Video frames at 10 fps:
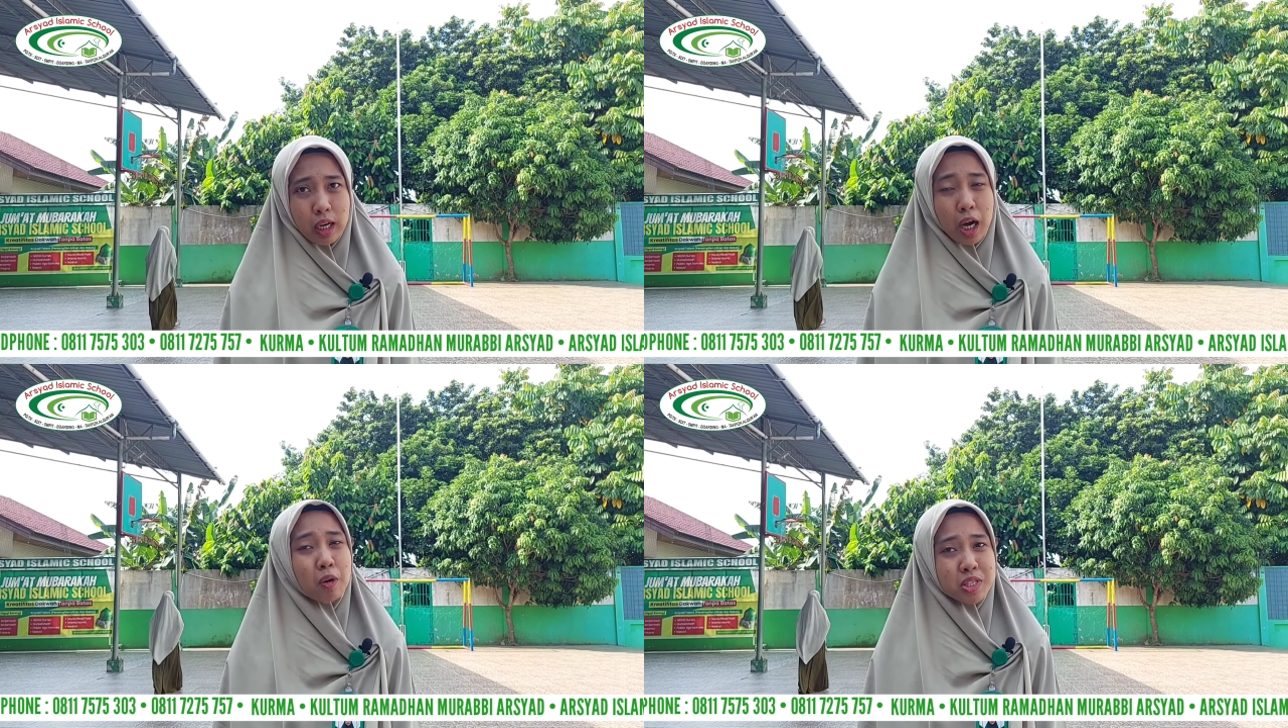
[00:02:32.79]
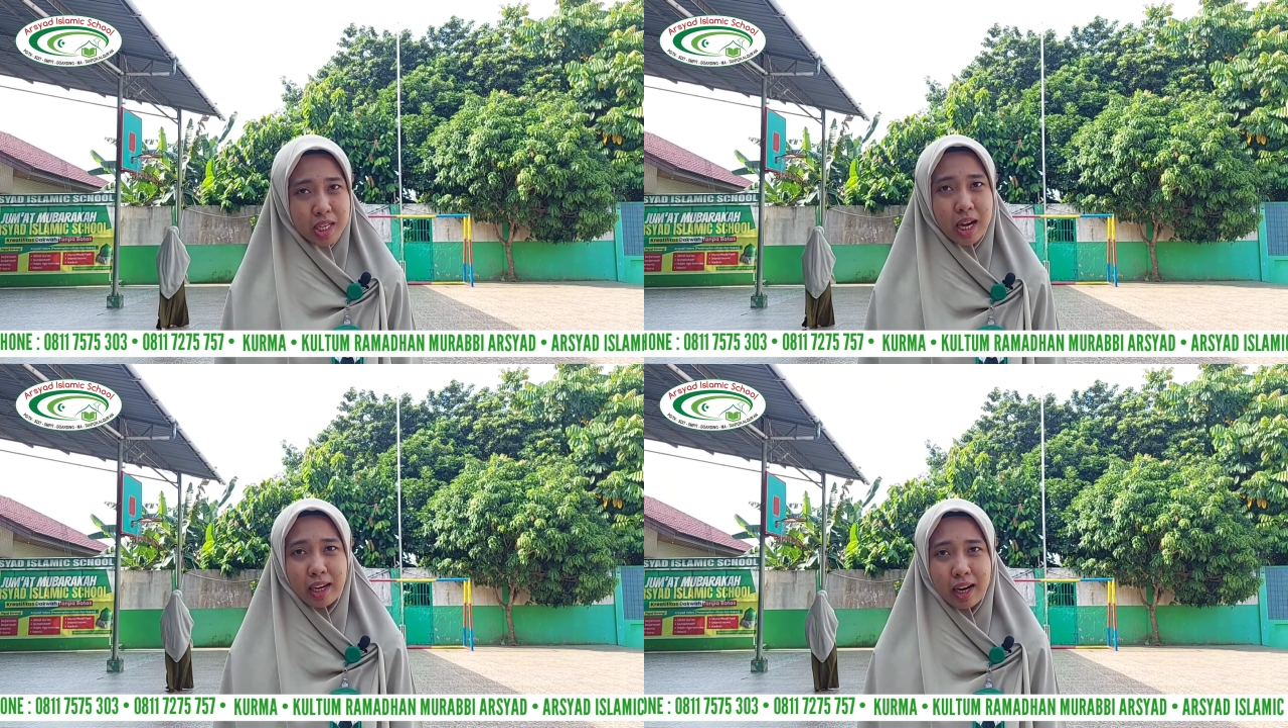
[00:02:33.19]
kalau
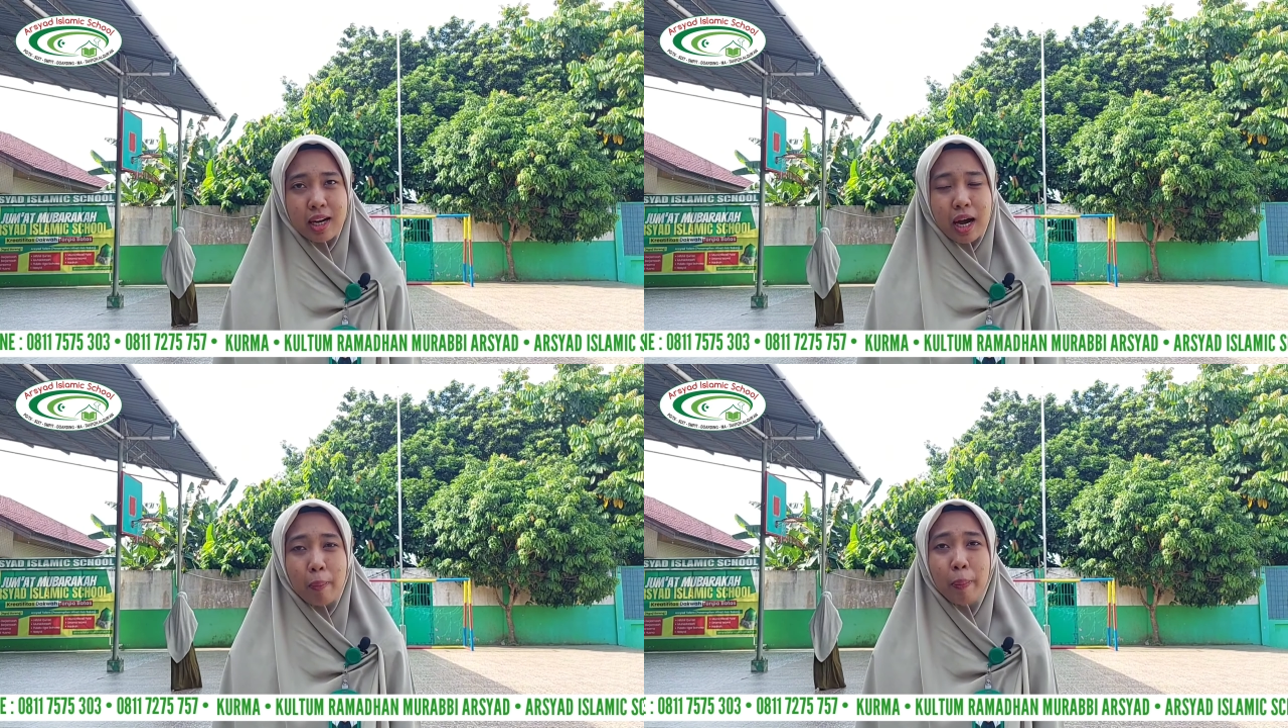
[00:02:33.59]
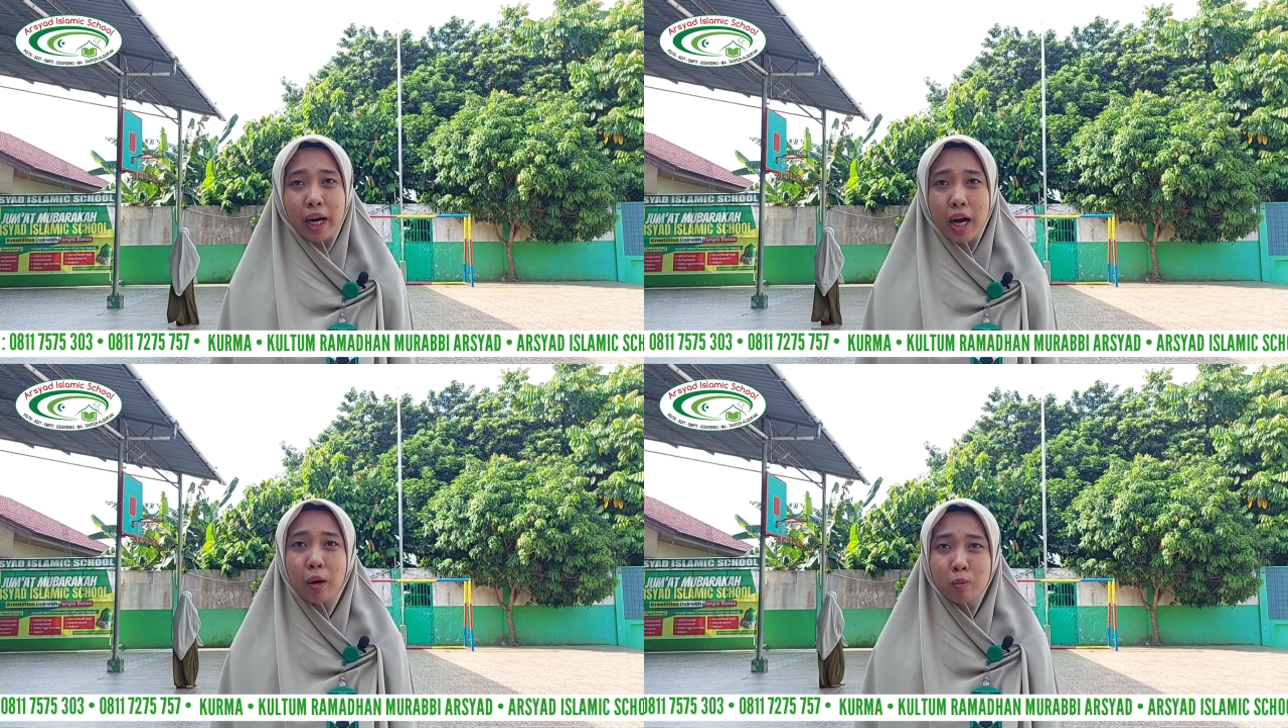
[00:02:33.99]
sekarang
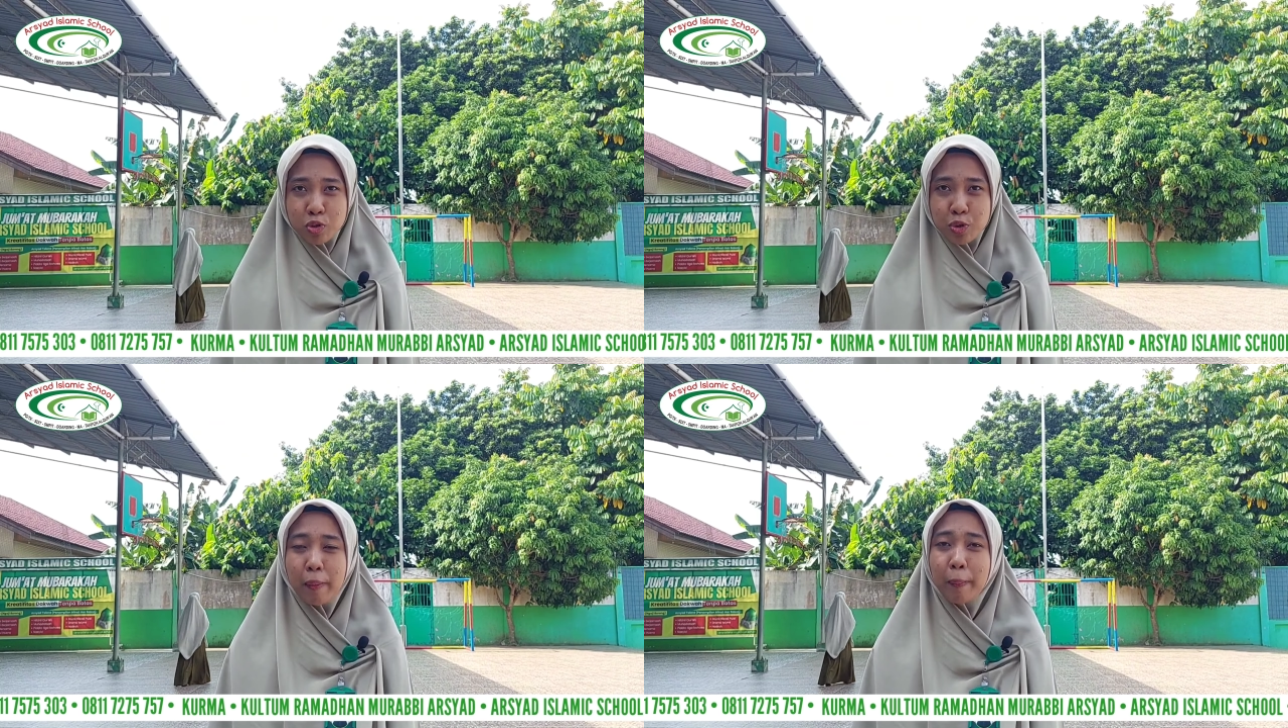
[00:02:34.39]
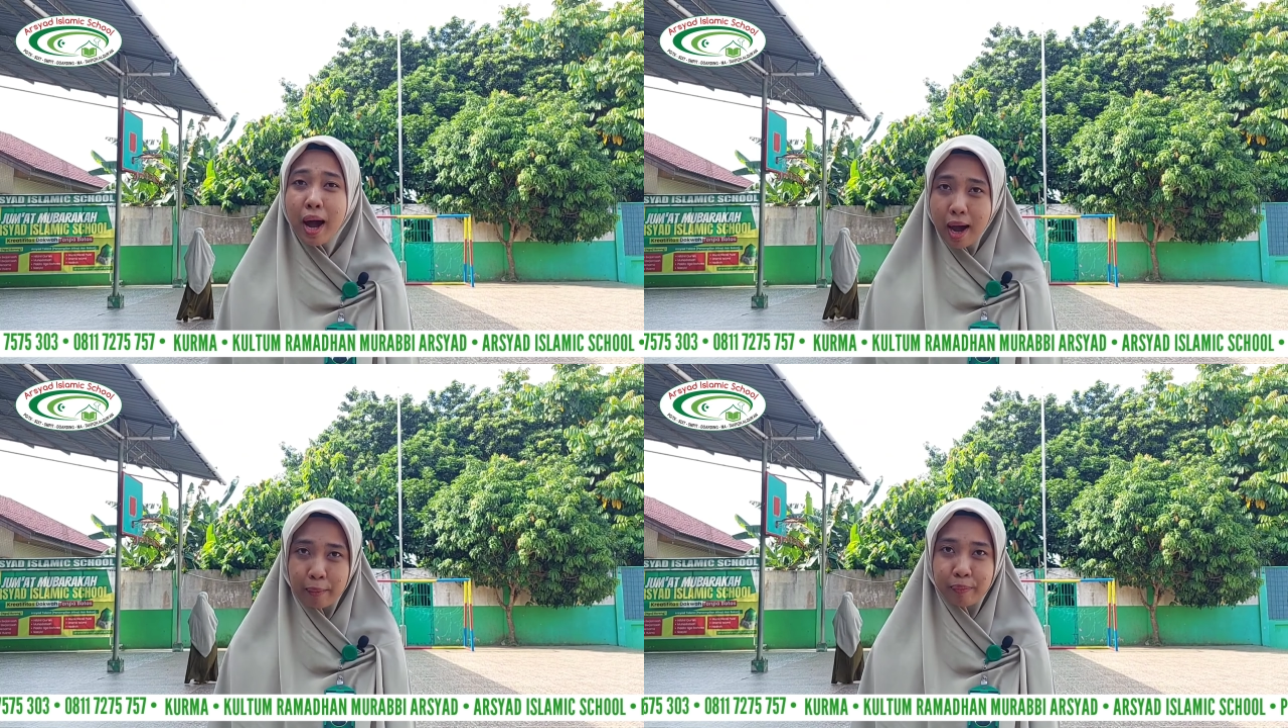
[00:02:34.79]
apakah kamu sudah
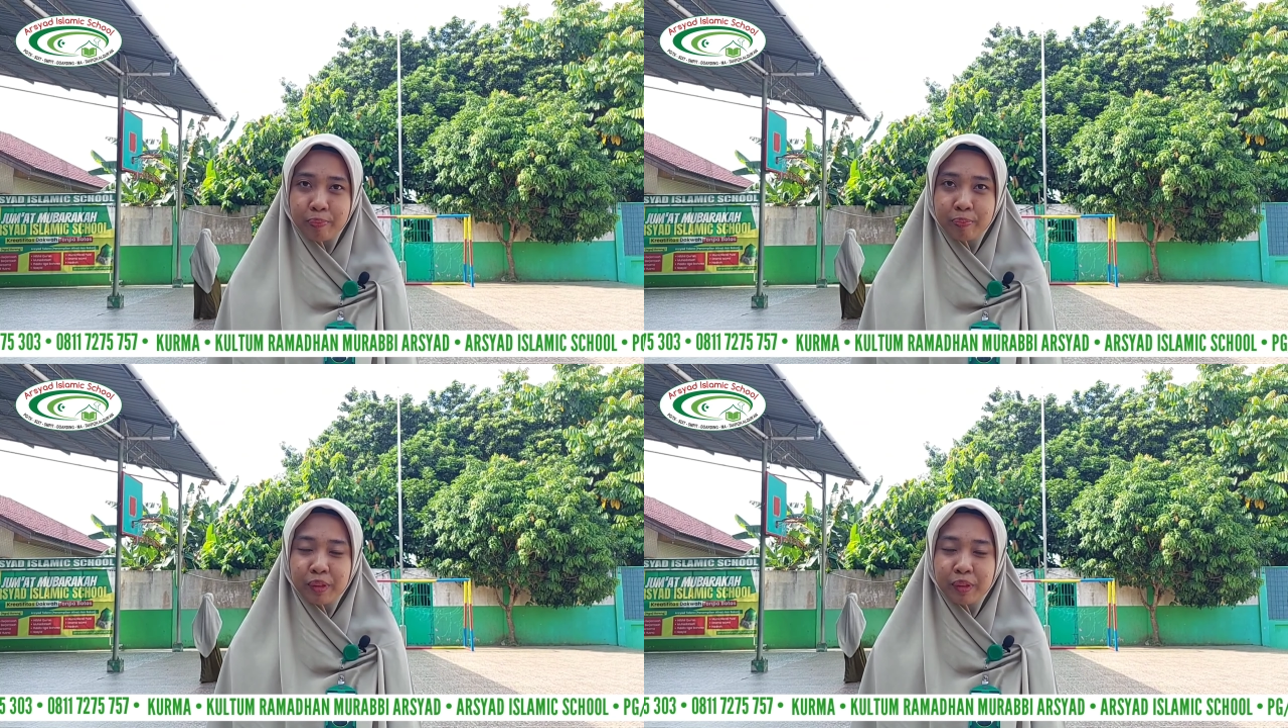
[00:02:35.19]
paham?